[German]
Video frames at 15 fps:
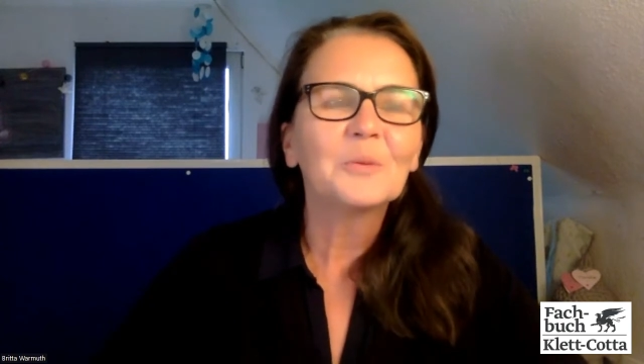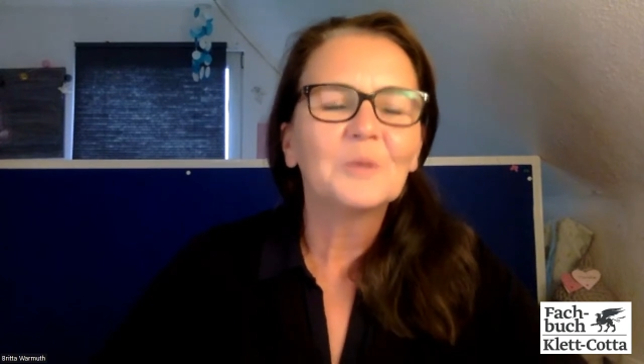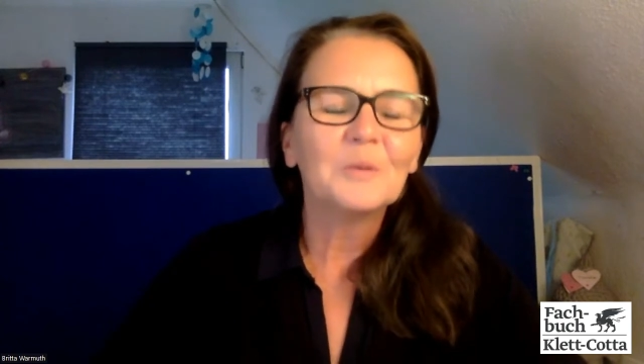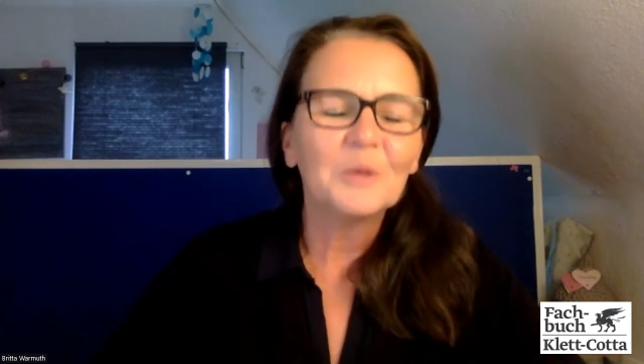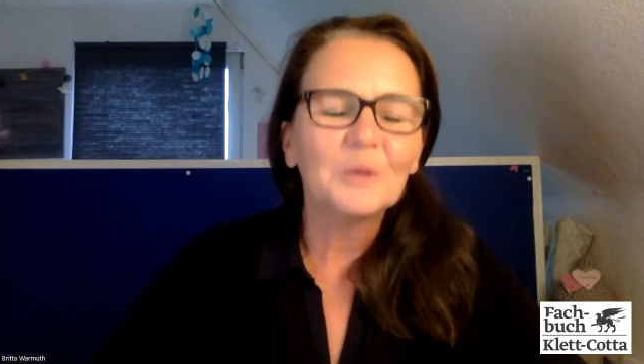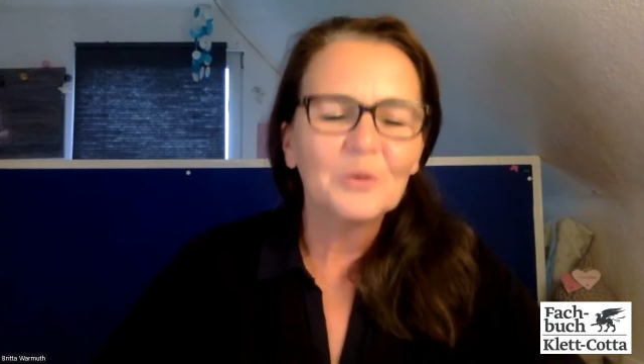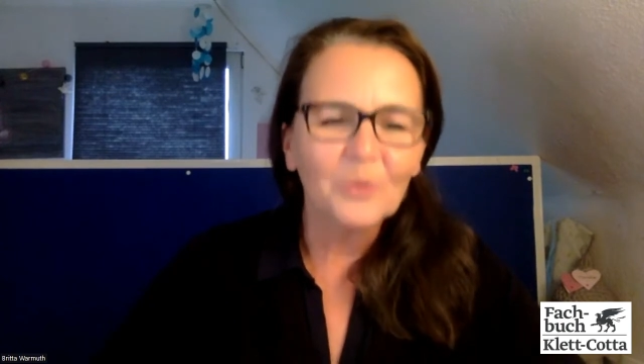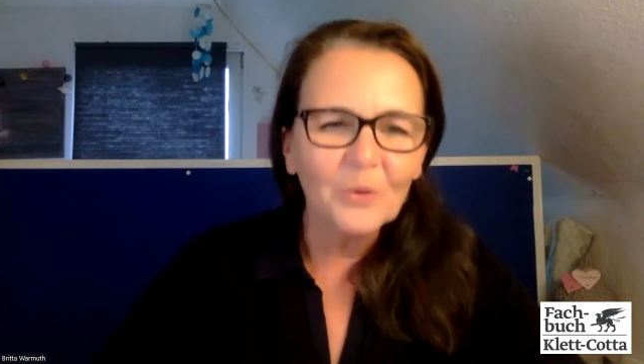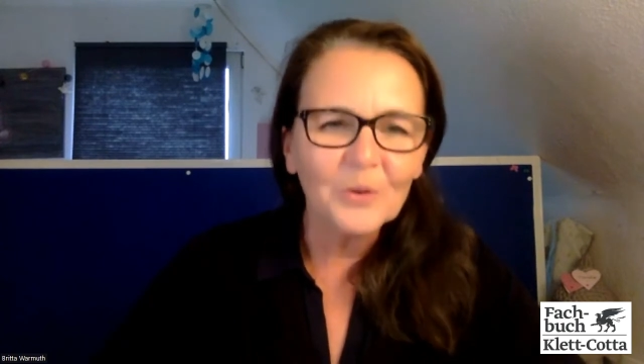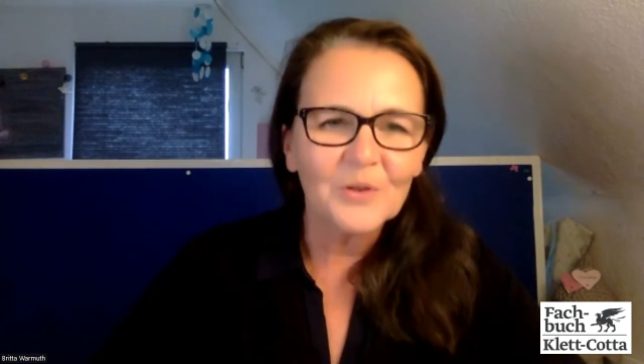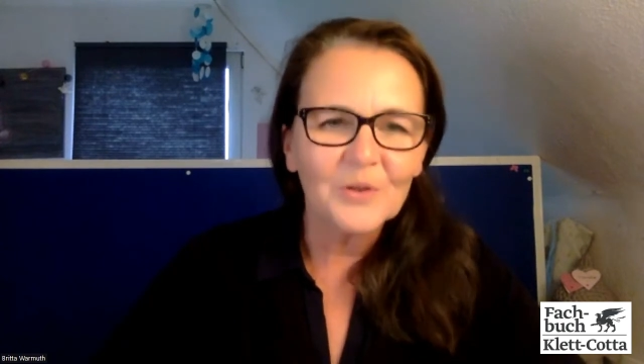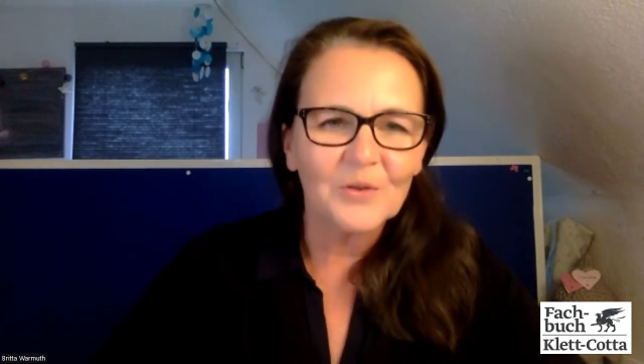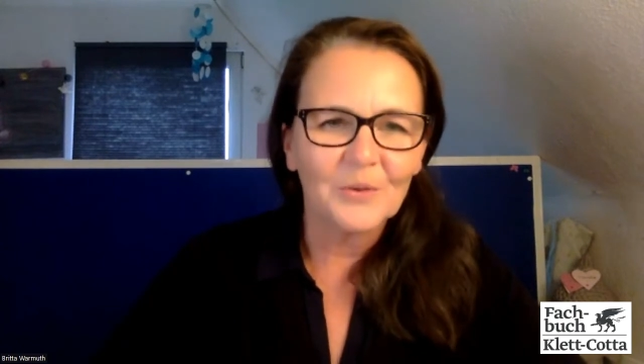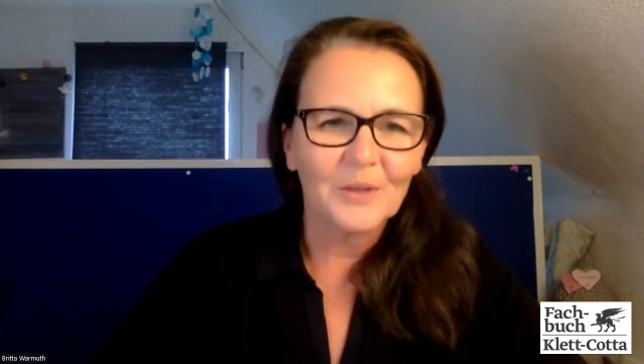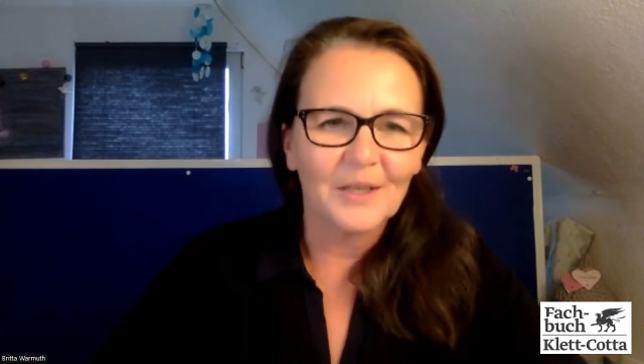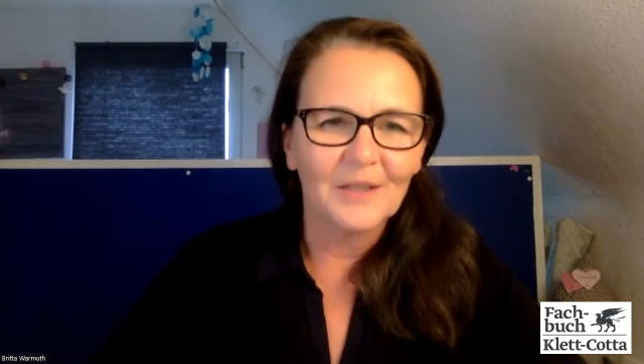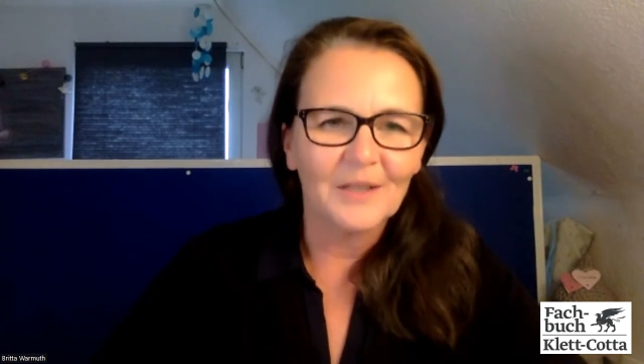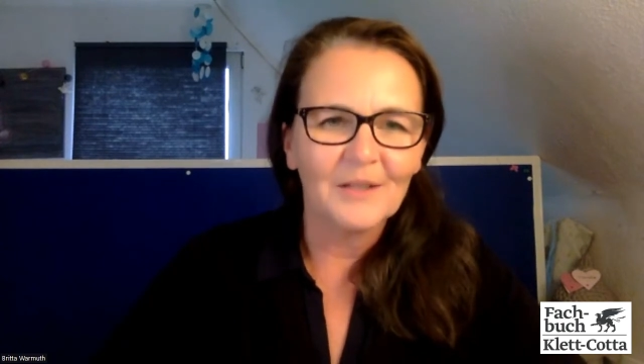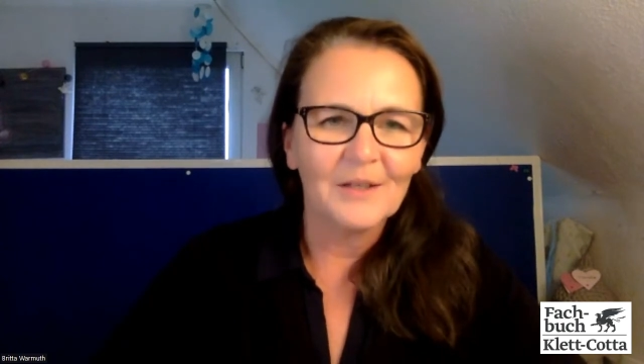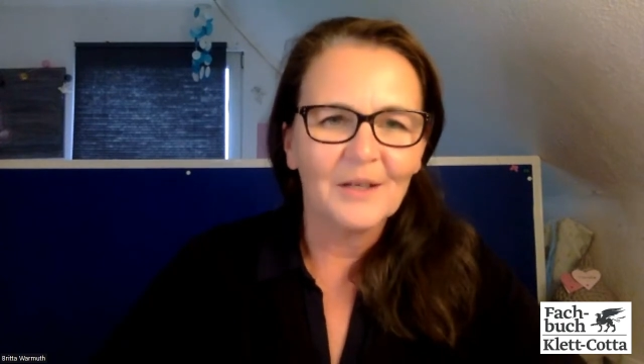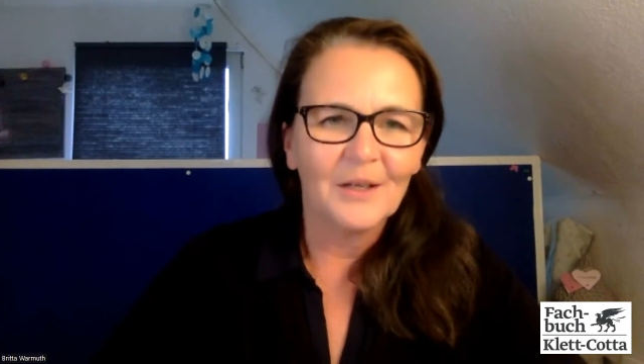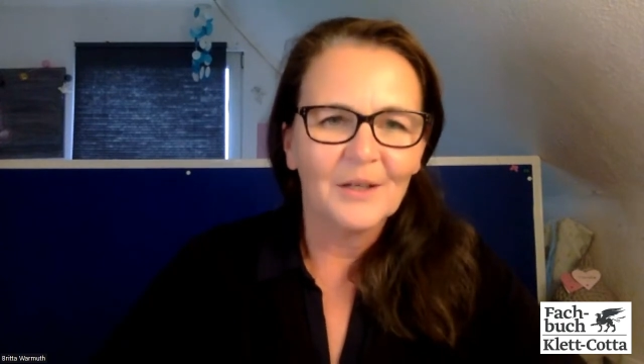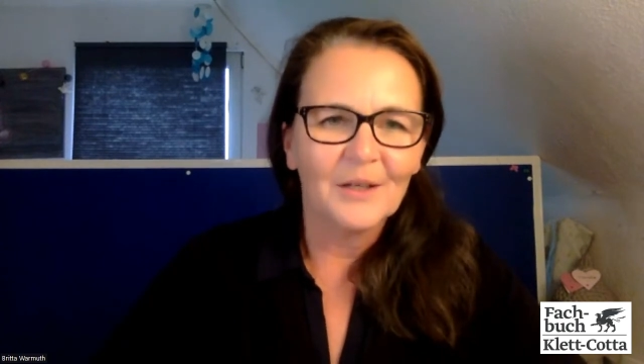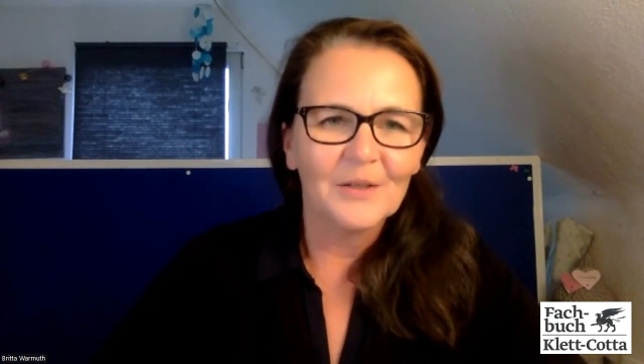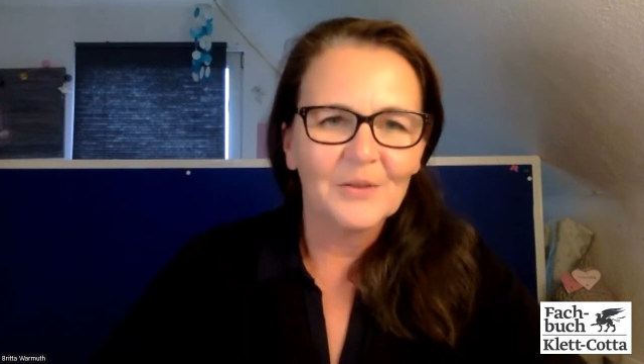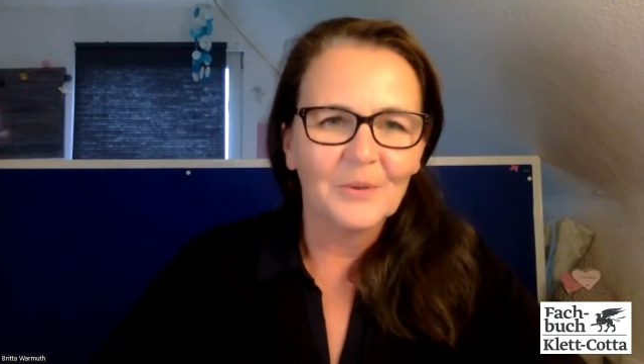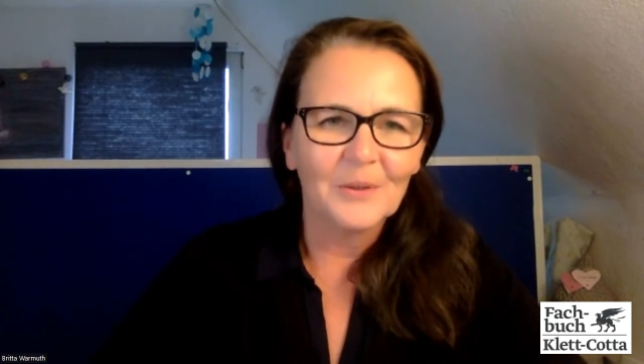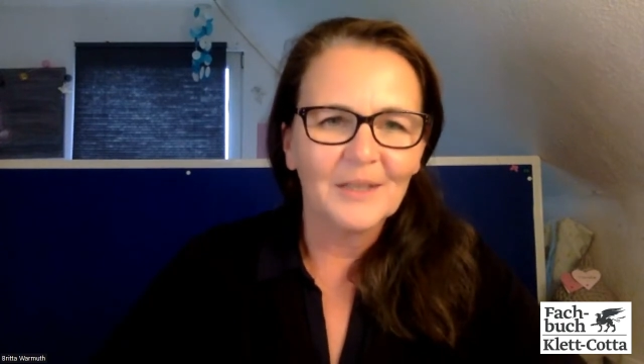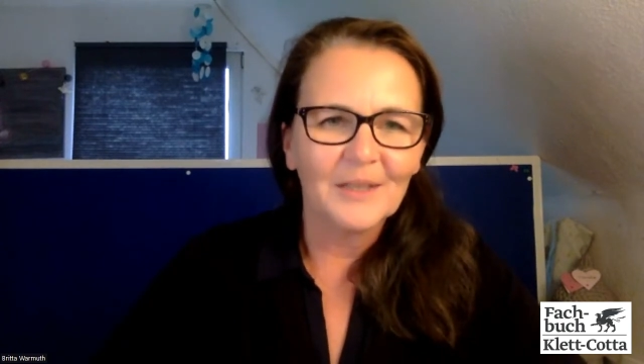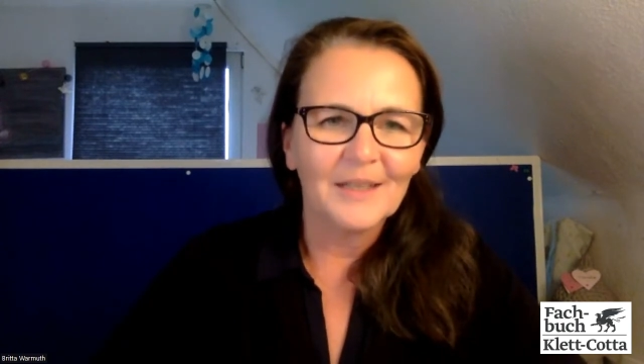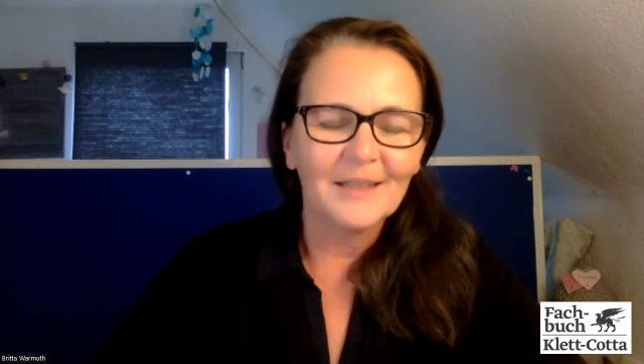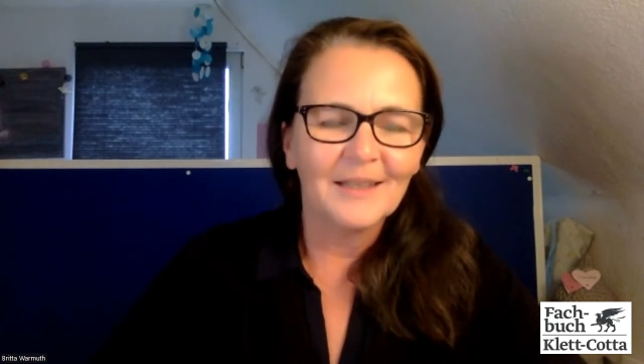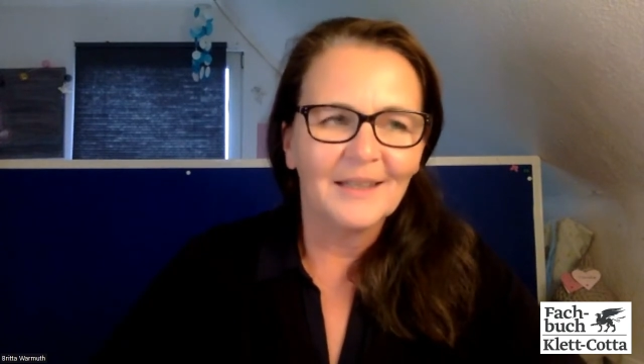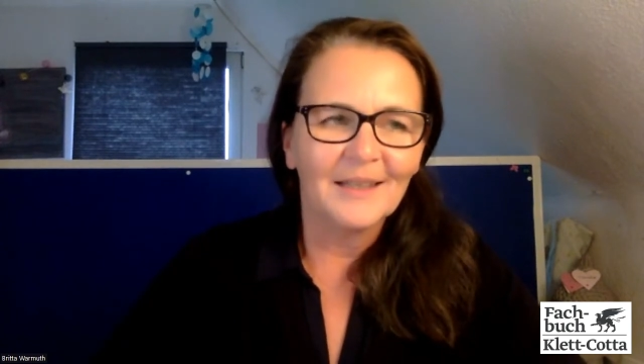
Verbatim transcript: die Methoden zu kennen, sondern